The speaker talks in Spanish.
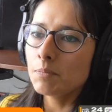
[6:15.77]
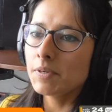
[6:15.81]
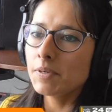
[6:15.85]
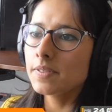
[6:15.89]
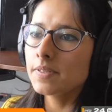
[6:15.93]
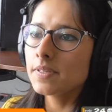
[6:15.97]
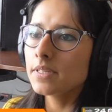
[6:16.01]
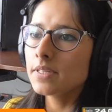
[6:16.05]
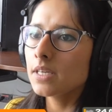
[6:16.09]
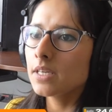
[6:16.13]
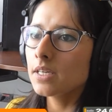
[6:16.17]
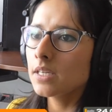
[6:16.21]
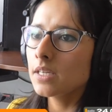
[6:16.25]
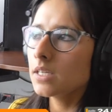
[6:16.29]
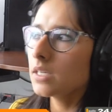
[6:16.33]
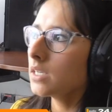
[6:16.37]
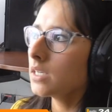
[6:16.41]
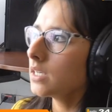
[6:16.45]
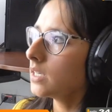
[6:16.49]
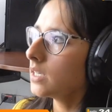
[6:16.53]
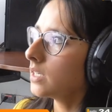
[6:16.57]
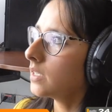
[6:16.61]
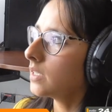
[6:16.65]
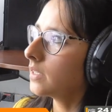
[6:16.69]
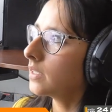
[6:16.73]
A partir de
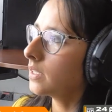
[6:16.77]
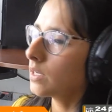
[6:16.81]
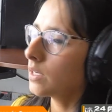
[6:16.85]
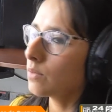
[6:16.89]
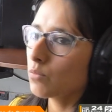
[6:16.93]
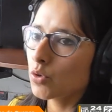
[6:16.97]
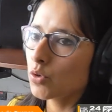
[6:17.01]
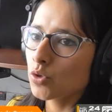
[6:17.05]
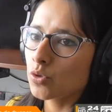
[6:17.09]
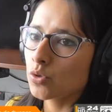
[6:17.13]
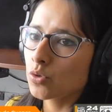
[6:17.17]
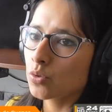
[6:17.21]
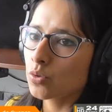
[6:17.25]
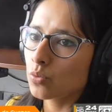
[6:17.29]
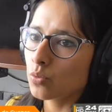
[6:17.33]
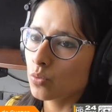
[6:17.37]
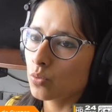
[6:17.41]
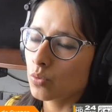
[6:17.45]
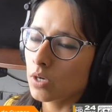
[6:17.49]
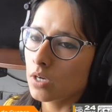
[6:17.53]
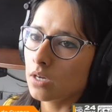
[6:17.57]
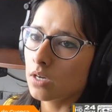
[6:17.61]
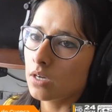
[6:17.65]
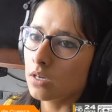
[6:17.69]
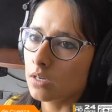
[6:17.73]
ahí eh, tenemos
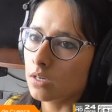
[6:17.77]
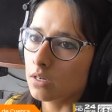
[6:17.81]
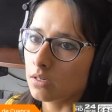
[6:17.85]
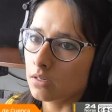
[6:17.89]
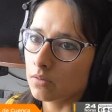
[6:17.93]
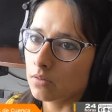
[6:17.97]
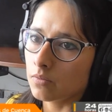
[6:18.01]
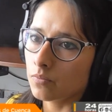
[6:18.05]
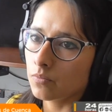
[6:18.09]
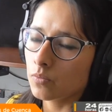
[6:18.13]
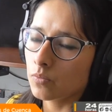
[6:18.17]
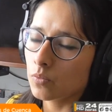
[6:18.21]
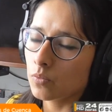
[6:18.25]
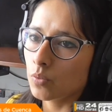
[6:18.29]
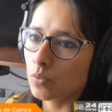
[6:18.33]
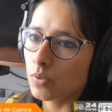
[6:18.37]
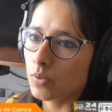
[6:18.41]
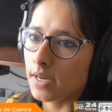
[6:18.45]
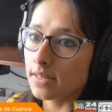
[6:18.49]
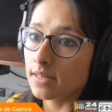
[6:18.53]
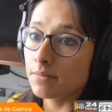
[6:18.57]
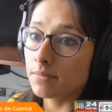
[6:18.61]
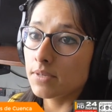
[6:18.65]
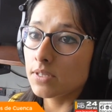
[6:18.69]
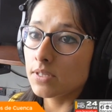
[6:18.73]
una,
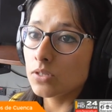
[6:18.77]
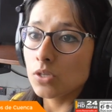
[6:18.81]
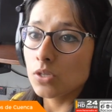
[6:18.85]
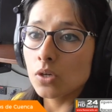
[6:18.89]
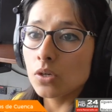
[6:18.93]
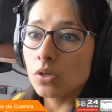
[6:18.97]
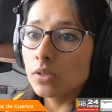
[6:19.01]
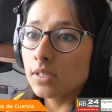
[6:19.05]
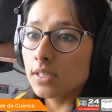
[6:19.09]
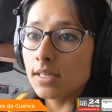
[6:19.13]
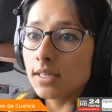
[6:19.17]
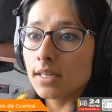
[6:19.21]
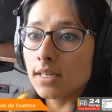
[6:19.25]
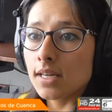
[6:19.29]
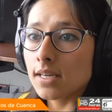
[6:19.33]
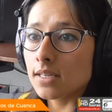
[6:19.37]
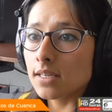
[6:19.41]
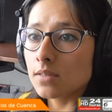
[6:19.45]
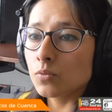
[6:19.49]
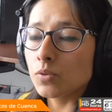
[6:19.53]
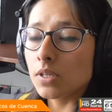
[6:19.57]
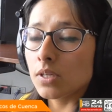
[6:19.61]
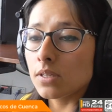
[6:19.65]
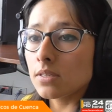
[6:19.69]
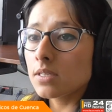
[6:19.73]
división de
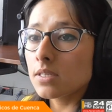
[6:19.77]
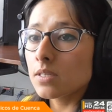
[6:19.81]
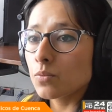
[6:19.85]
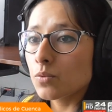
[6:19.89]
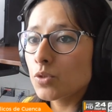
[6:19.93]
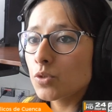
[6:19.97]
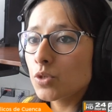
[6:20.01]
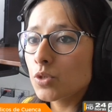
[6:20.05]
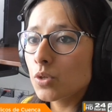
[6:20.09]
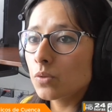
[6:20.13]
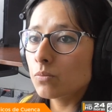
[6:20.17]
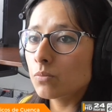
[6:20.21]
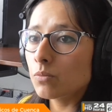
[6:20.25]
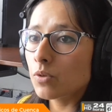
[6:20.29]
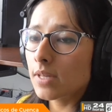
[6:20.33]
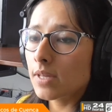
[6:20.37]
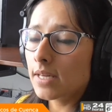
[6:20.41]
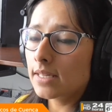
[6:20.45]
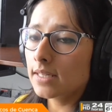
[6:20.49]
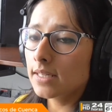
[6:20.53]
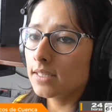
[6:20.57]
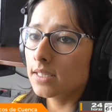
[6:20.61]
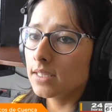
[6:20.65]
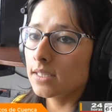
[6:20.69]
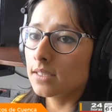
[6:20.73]
la una distribución
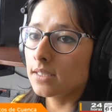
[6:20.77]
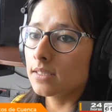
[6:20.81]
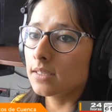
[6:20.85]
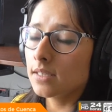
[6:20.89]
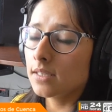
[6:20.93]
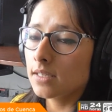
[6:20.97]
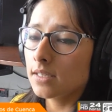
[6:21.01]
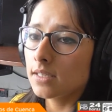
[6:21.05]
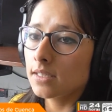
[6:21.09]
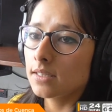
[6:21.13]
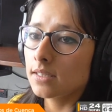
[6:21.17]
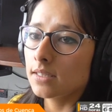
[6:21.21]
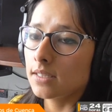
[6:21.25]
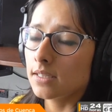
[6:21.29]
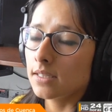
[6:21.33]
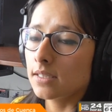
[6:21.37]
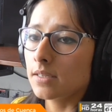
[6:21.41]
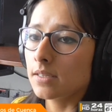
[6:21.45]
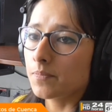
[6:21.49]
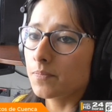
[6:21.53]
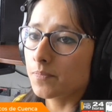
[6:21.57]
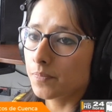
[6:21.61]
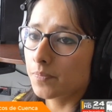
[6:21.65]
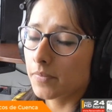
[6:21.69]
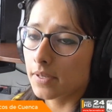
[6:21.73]
modal de,
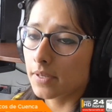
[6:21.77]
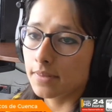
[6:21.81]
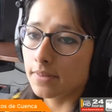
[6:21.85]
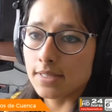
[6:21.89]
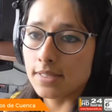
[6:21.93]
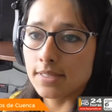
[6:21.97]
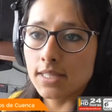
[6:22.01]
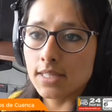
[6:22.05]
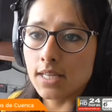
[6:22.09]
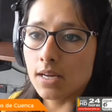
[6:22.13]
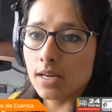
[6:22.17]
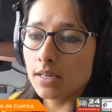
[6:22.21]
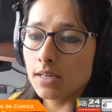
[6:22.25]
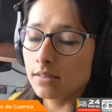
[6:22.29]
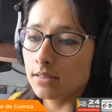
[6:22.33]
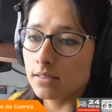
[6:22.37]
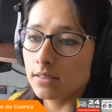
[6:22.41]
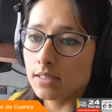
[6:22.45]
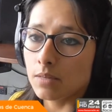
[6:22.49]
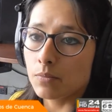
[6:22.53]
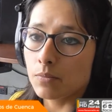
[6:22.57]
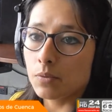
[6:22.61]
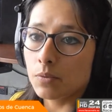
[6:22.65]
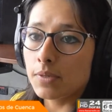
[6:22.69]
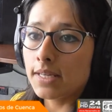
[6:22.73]
esta,
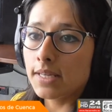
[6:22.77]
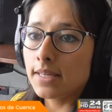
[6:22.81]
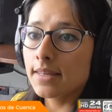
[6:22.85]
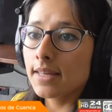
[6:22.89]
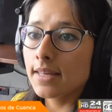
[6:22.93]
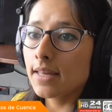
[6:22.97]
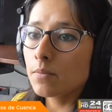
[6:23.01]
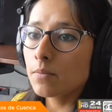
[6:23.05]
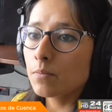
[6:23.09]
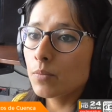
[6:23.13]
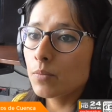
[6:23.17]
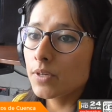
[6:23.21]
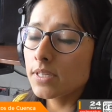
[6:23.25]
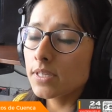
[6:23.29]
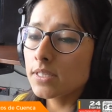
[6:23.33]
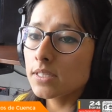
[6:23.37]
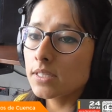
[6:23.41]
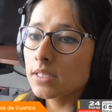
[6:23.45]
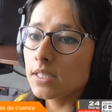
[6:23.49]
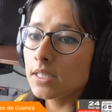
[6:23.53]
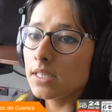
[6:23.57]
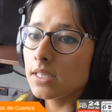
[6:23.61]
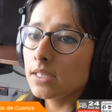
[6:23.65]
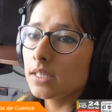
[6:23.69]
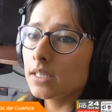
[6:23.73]
movilidad,
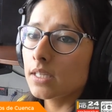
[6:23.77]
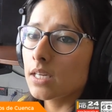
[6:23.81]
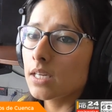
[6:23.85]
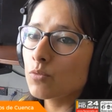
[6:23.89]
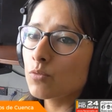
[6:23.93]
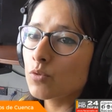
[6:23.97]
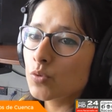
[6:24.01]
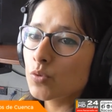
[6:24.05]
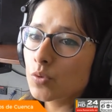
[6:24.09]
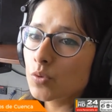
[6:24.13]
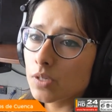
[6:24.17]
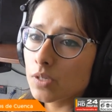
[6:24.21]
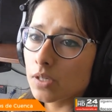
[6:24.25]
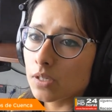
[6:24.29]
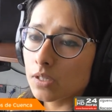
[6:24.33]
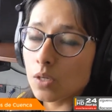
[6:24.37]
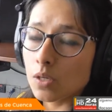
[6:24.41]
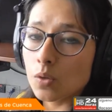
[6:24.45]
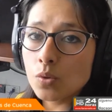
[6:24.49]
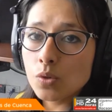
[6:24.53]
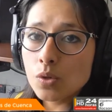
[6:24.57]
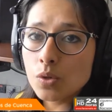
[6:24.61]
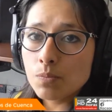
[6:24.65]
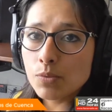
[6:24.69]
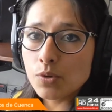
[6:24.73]
pues, y tenemos un
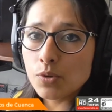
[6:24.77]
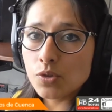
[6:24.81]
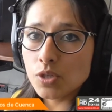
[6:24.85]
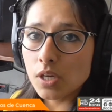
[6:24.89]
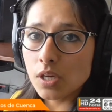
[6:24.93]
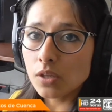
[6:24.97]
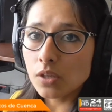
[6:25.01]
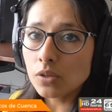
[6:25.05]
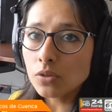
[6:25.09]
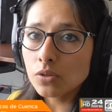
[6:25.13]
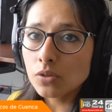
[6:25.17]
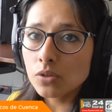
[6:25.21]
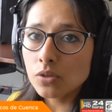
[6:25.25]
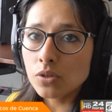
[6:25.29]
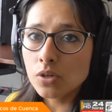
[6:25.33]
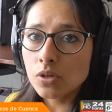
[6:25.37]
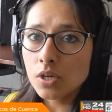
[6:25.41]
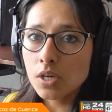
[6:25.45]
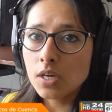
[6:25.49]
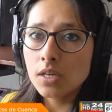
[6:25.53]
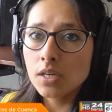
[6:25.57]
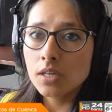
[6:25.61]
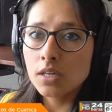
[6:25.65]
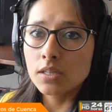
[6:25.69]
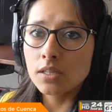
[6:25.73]
31%
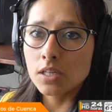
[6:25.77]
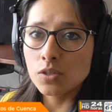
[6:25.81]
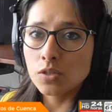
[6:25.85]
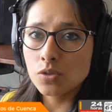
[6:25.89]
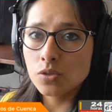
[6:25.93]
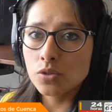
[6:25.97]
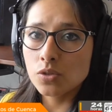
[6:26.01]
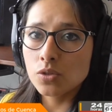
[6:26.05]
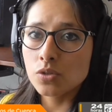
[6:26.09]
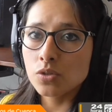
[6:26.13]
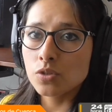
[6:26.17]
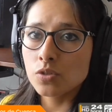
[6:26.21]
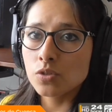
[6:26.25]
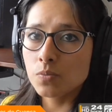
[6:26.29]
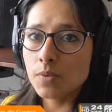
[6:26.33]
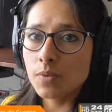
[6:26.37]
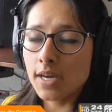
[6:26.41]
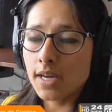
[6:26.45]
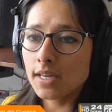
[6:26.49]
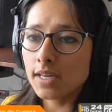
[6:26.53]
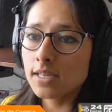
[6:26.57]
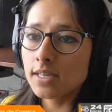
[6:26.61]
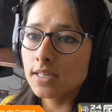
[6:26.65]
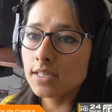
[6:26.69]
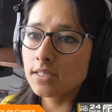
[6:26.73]
de estos
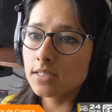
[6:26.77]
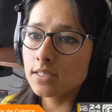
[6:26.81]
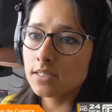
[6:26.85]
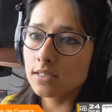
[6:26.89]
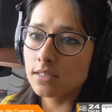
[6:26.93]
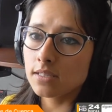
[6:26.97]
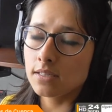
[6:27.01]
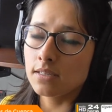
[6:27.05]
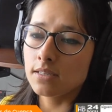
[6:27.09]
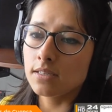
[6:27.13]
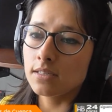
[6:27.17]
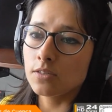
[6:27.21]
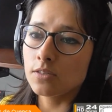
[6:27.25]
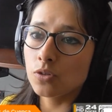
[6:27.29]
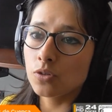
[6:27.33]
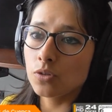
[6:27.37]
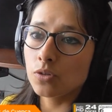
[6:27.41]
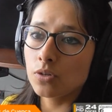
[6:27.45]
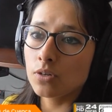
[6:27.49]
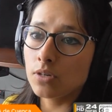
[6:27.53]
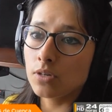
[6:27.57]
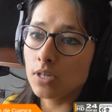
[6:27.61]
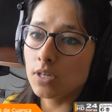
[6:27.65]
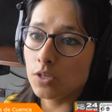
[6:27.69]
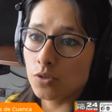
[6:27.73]
viajes eh,
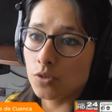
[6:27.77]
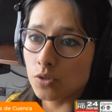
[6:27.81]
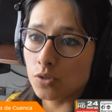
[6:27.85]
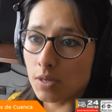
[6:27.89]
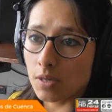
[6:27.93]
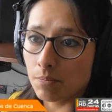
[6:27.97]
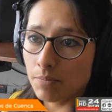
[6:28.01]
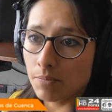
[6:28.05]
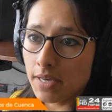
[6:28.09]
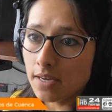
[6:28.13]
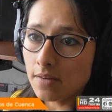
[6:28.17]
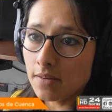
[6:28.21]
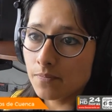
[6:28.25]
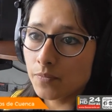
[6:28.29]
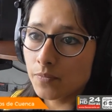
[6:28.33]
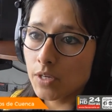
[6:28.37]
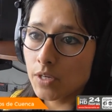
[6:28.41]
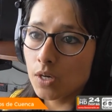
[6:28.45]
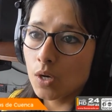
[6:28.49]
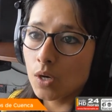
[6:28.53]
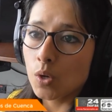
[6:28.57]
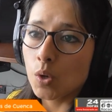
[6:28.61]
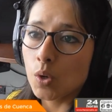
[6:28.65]
son hechos a pie,